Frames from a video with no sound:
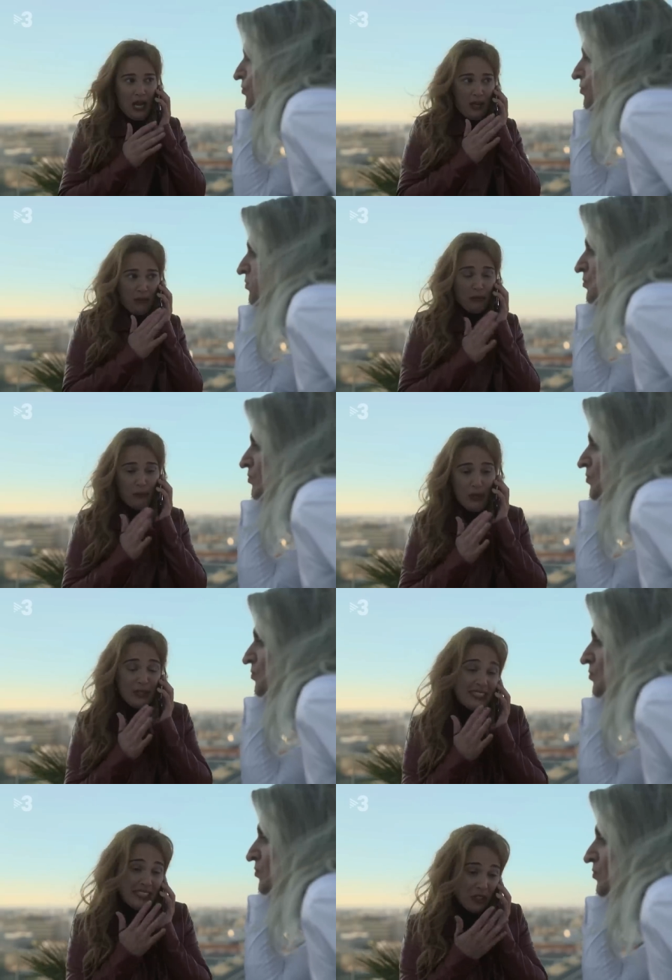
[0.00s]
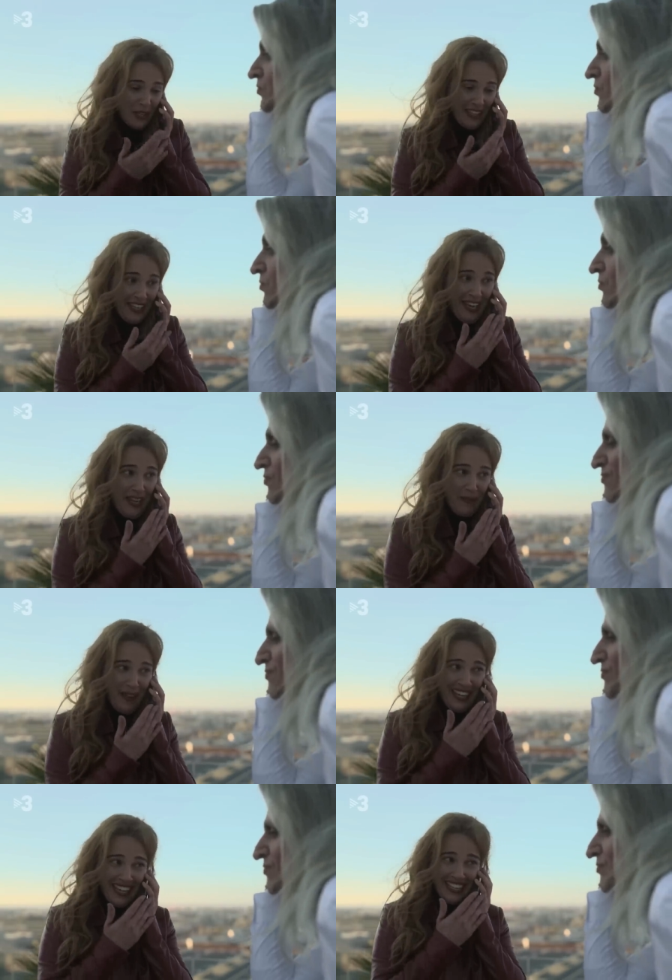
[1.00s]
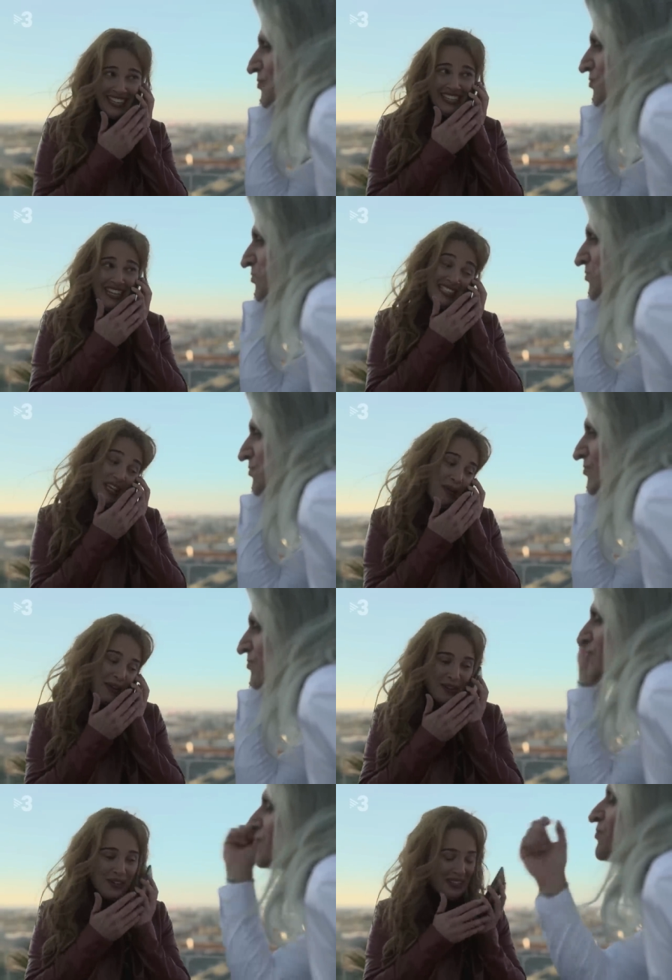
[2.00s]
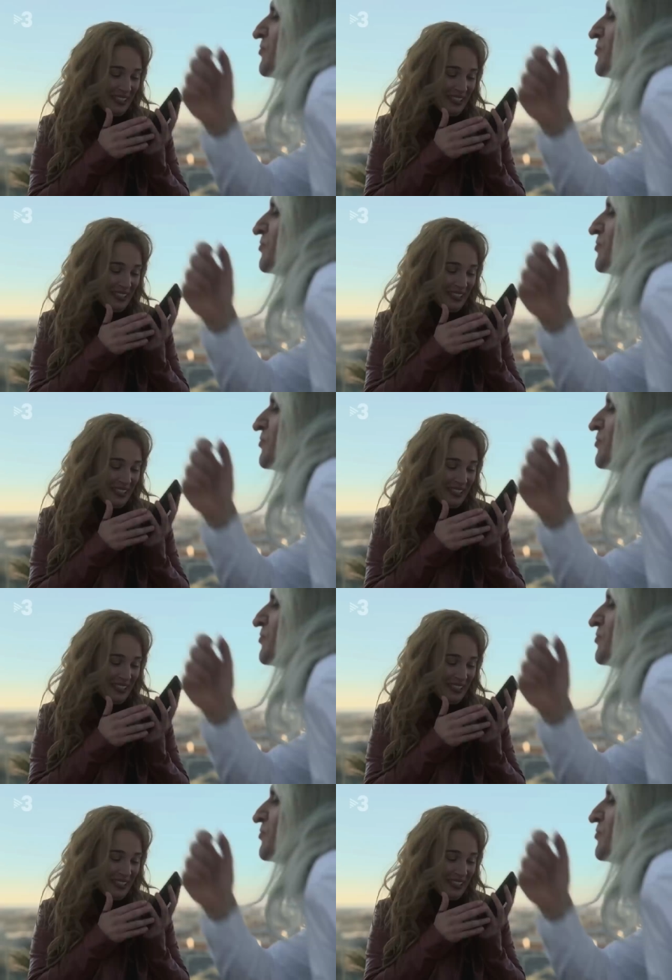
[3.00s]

Ah, bueno, que te tengo que dejar, ¿vale? Hasta luego.